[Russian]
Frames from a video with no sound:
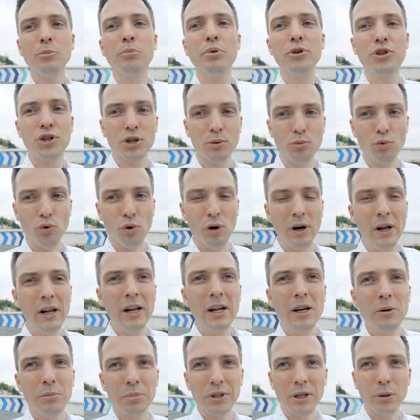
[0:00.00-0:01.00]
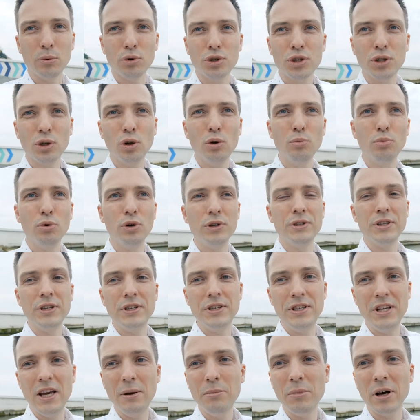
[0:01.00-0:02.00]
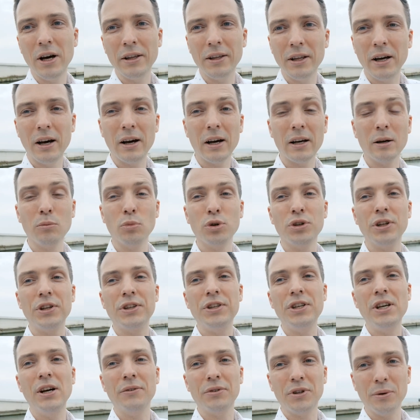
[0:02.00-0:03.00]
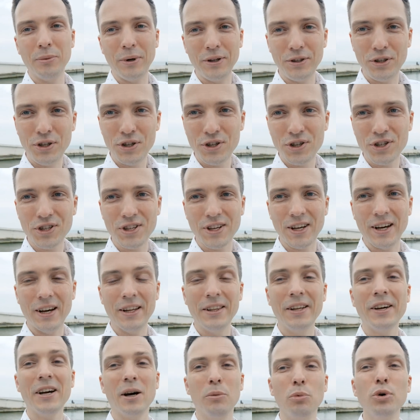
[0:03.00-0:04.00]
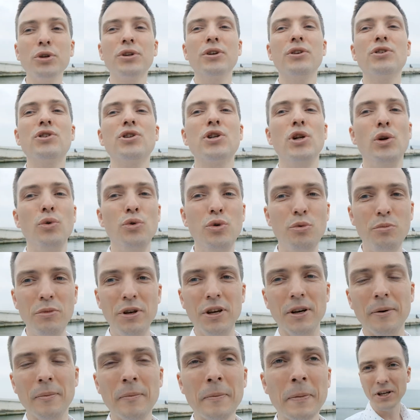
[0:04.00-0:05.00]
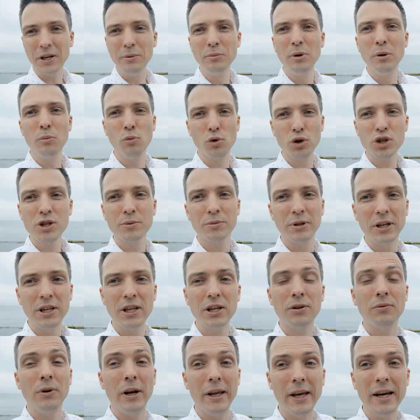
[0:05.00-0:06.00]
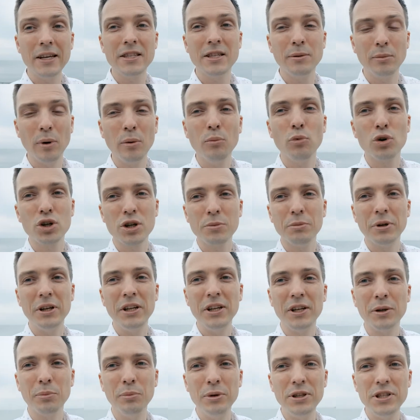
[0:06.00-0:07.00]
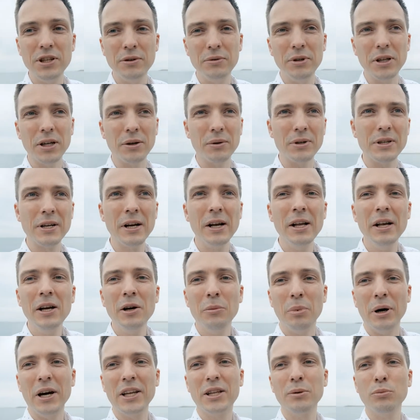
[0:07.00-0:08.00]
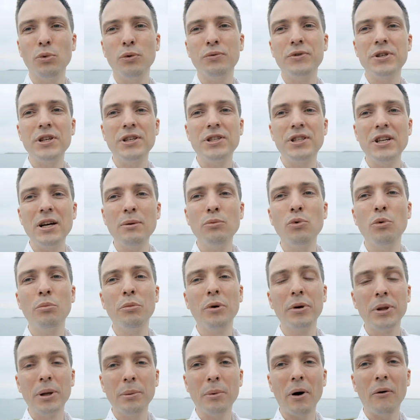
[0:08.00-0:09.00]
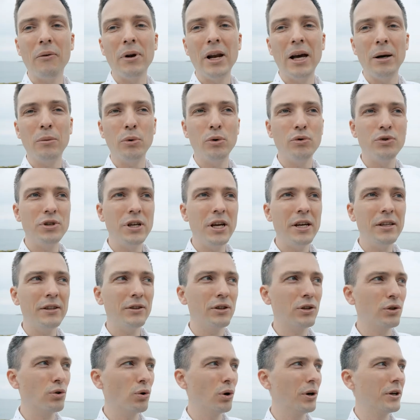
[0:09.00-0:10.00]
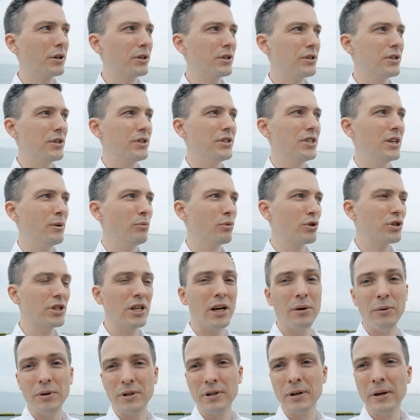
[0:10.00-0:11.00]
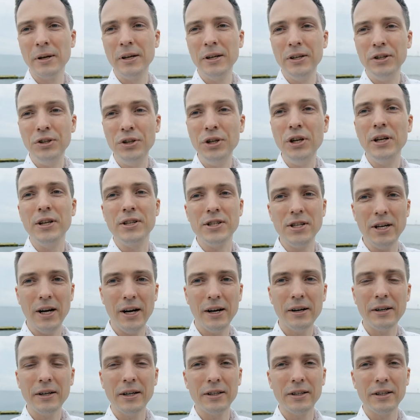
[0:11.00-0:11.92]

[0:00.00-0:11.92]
Почему? Потому что любой системе она работает не автоматически, а она работает с людьми. И мы можем на них влиять, и мы можем их мотивировать. Поэтому в систему мы добавляем людей, только на систему ставить нельзя.